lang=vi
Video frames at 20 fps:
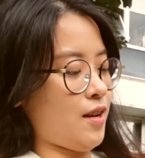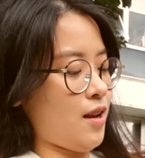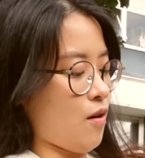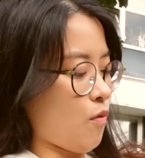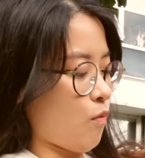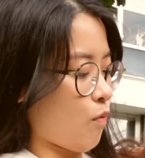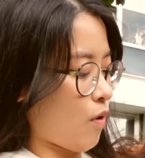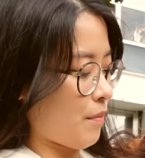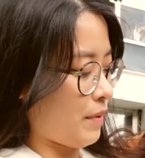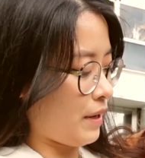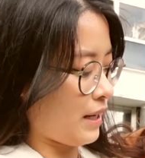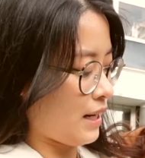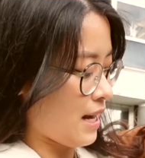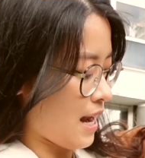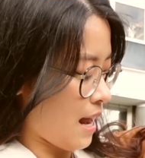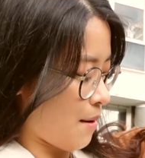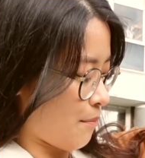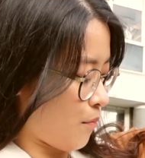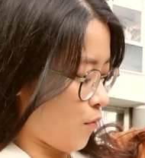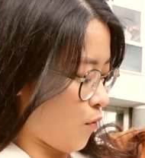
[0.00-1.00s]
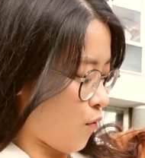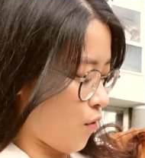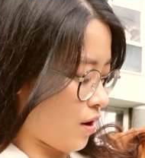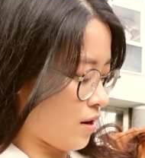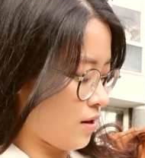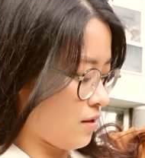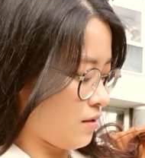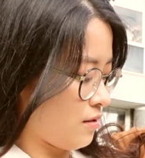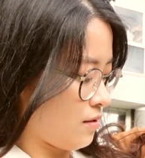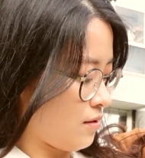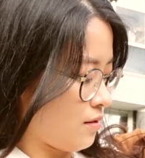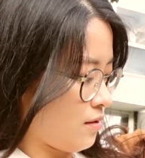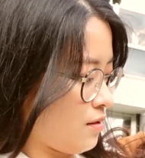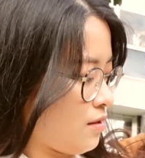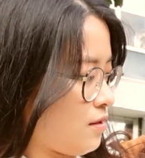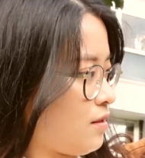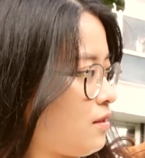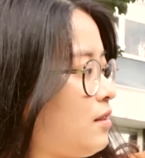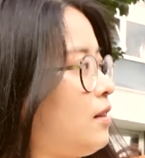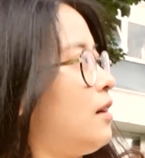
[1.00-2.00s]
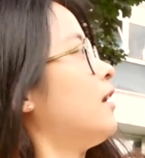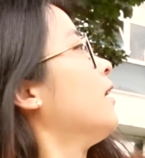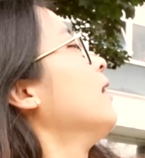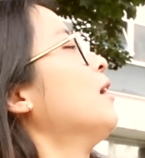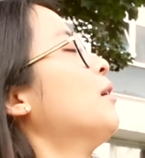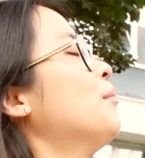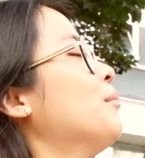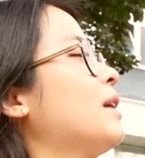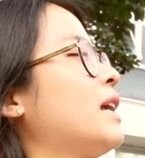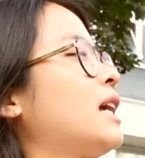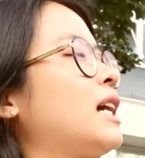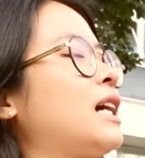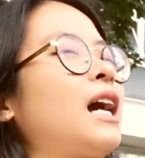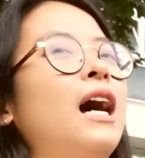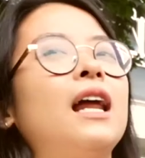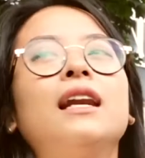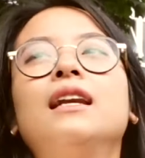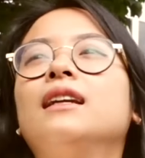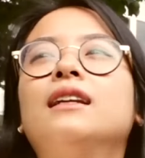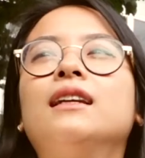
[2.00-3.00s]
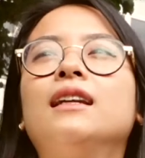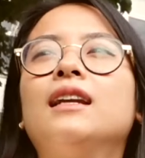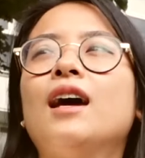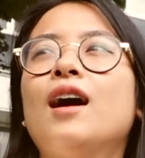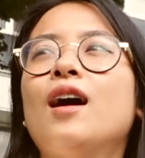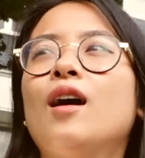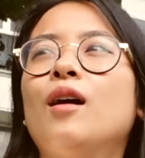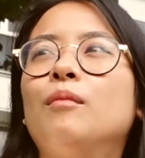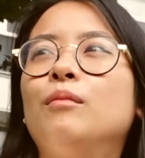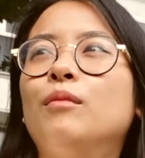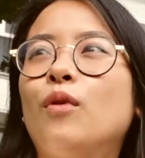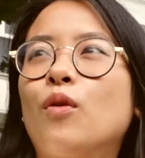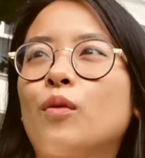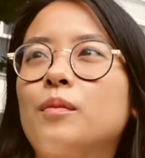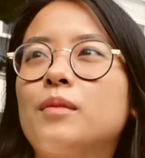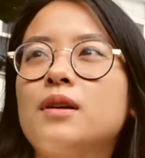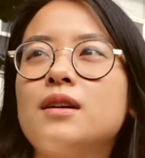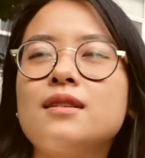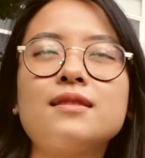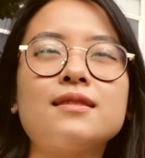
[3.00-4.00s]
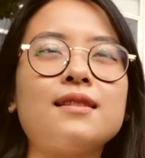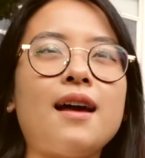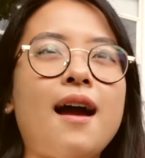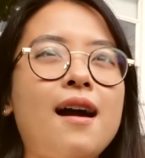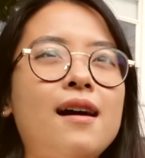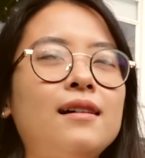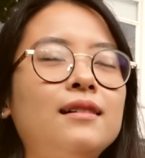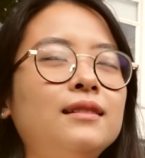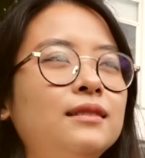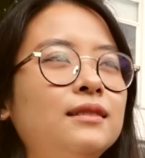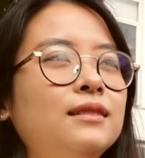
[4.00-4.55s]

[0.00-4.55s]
lẽ hôm qua mình đi làm muộn ấy, nên là mình cần một bữa sáng